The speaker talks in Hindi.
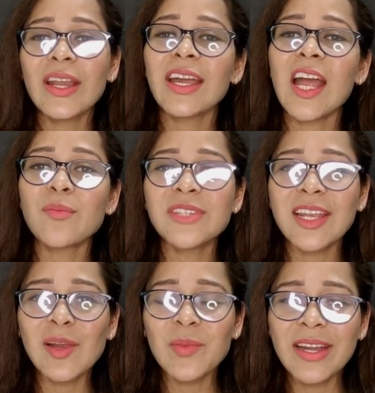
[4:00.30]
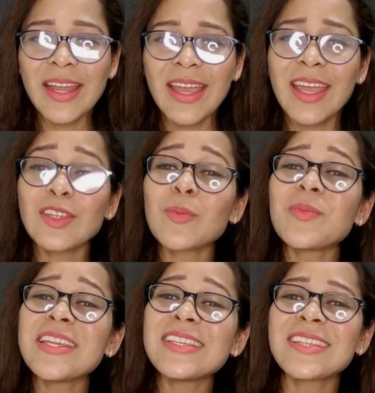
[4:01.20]
और अगर आप चैनल पर नए हैं तो
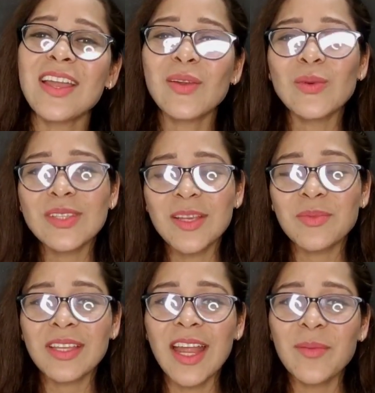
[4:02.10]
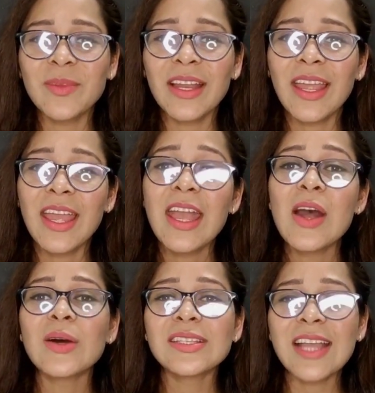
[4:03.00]
प्लीज़ चैनल को सब्सक्राइब करें
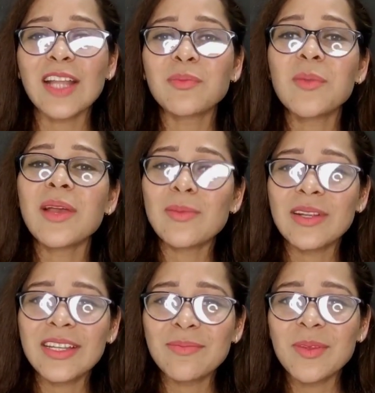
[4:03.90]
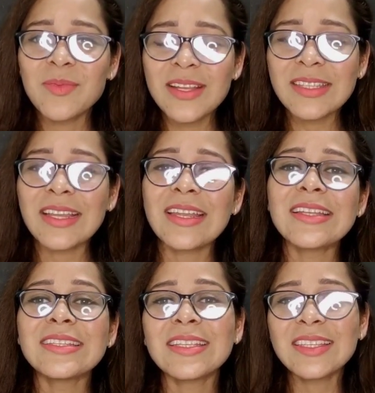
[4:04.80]
और साथ में बेल बटन भी प्रेस
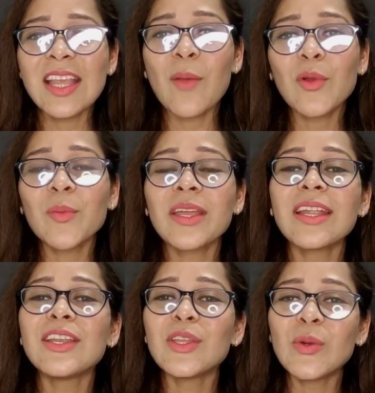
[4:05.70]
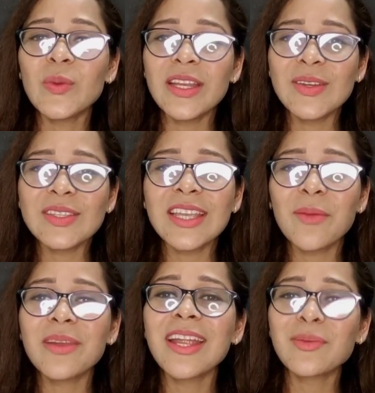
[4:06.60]
करें जिससे आपको मेरे न्यू वीडियोज़ की
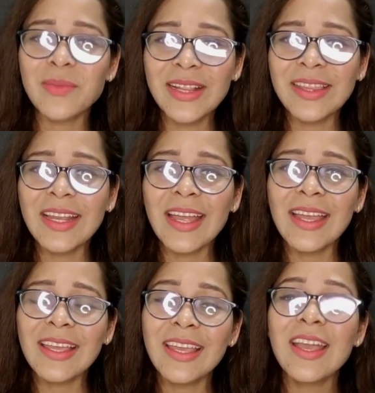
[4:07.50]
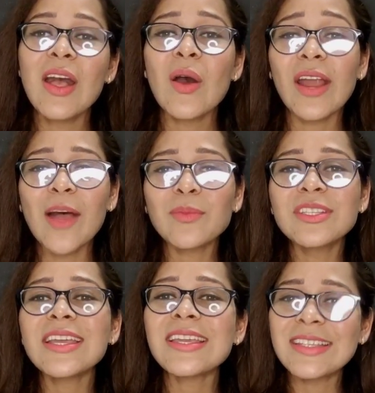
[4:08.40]
अपडेट मिलती रहेगी और आप
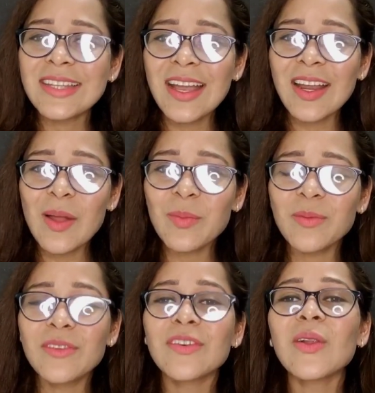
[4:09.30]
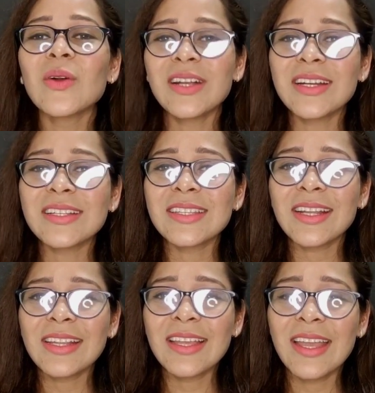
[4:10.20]
मुझे इंस्टाग्राम पर भी फॉलो कर
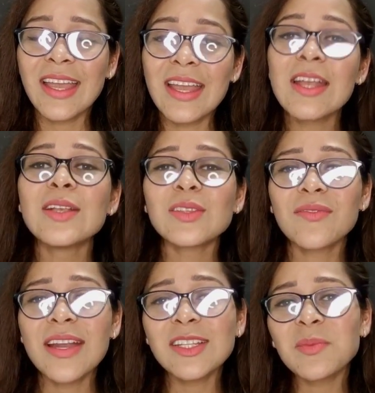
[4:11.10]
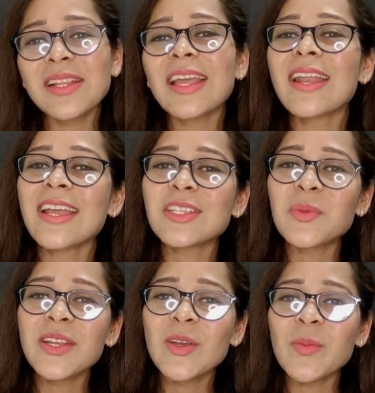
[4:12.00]
सकते हैं सो so फ्रेंड्स मिलते हैं नेक्स्ट
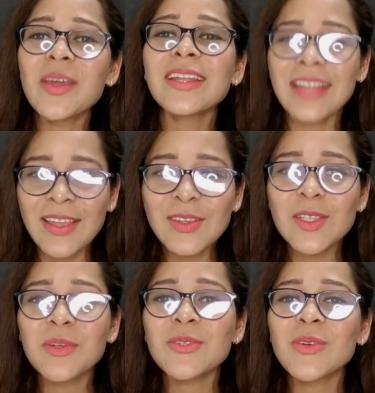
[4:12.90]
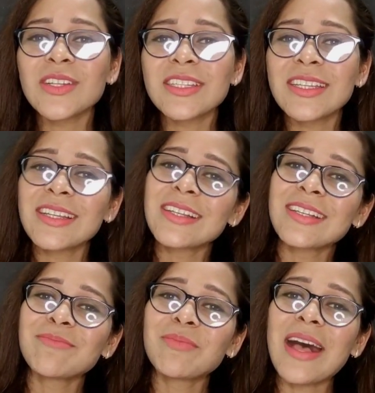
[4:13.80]
वीडियो में थैंक यू सो मच फॉर वॉचिंग
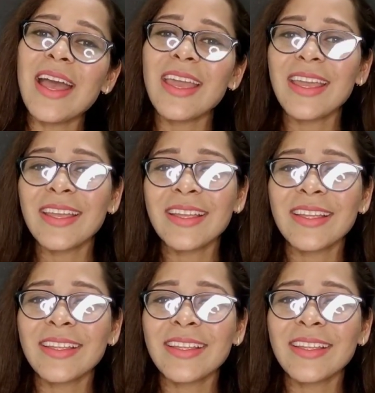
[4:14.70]
बाय